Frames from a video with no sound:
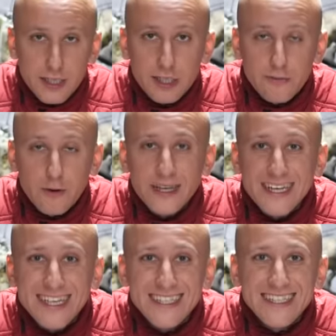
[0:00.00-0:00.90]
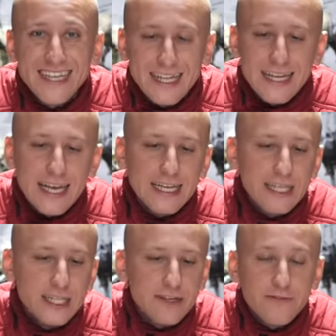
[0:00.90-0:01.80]
Из-за чего? Из-за
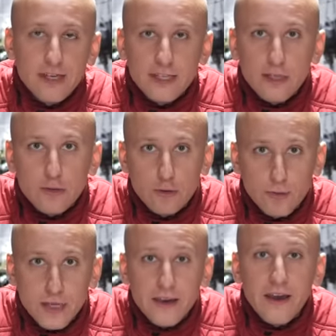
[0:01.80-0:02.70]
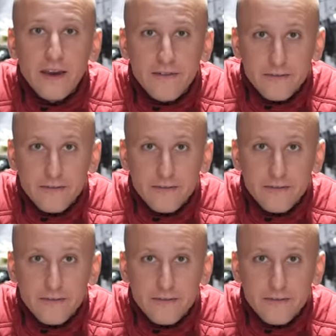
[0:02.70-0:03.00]
наличия в этой трубке